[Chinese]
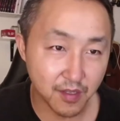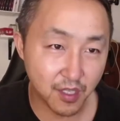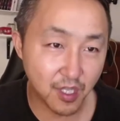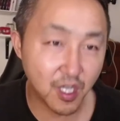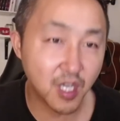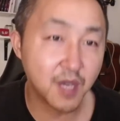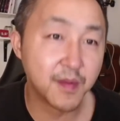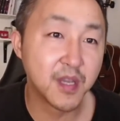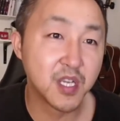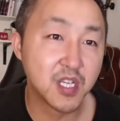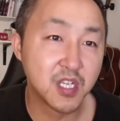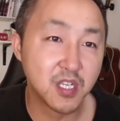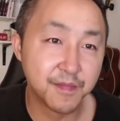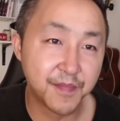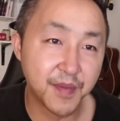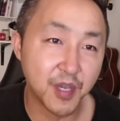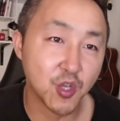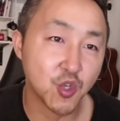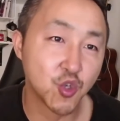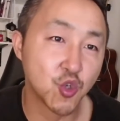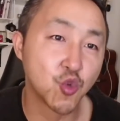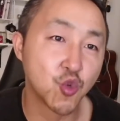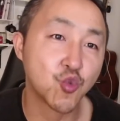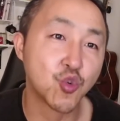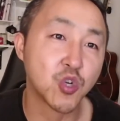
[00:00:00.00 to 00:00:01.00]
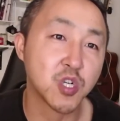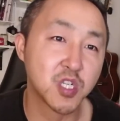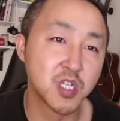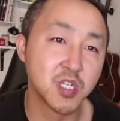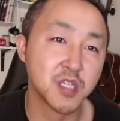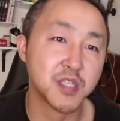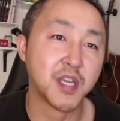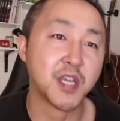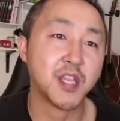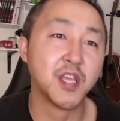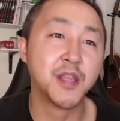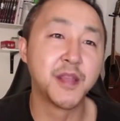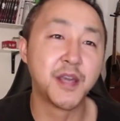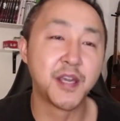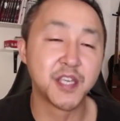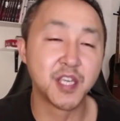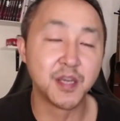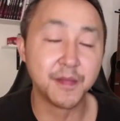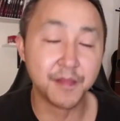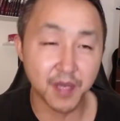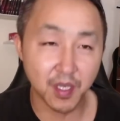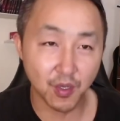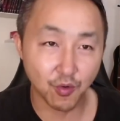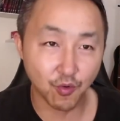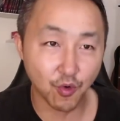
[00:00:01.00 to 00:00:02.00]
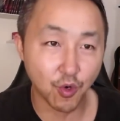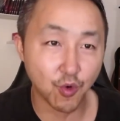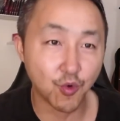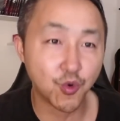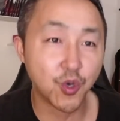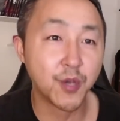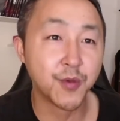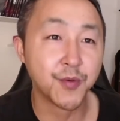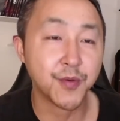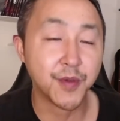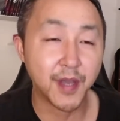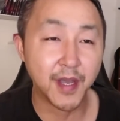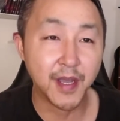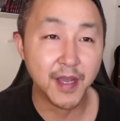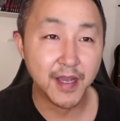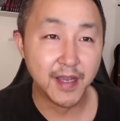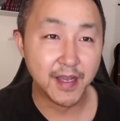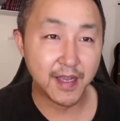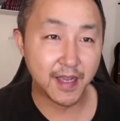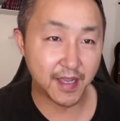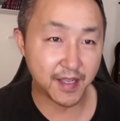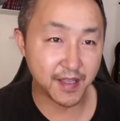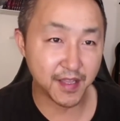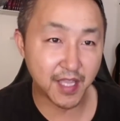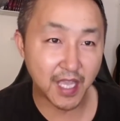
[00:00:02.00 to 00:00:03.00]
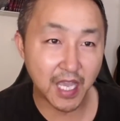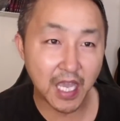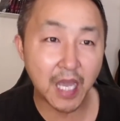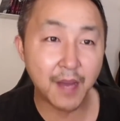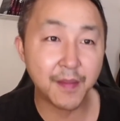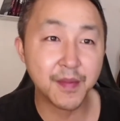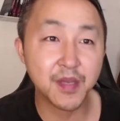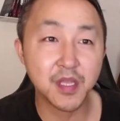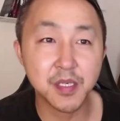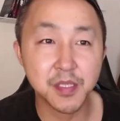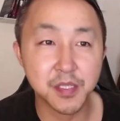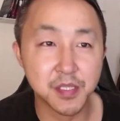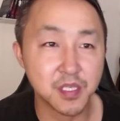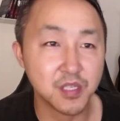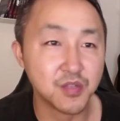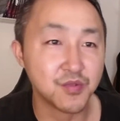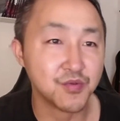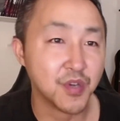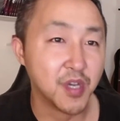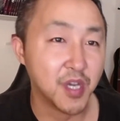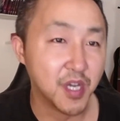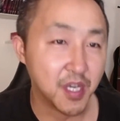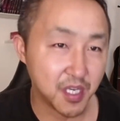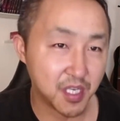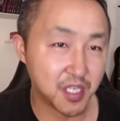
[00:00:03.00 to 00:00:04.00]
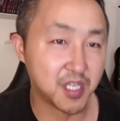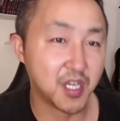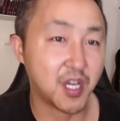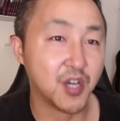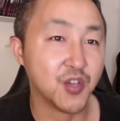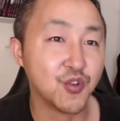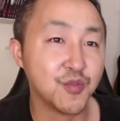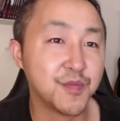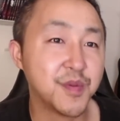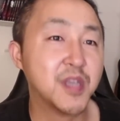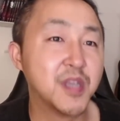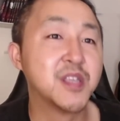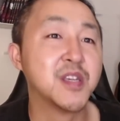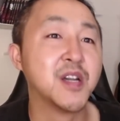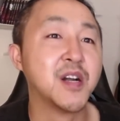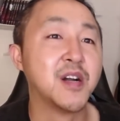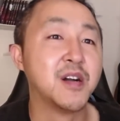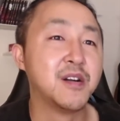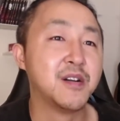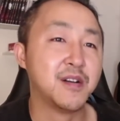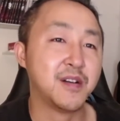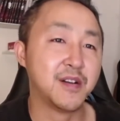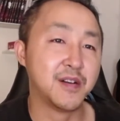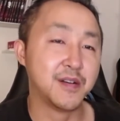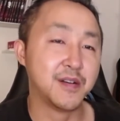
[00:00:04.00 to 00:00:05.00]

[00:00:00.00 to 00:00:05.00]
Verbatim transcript: 特别是被中国制裁的那些美国官员啊，他们的子女想都别想，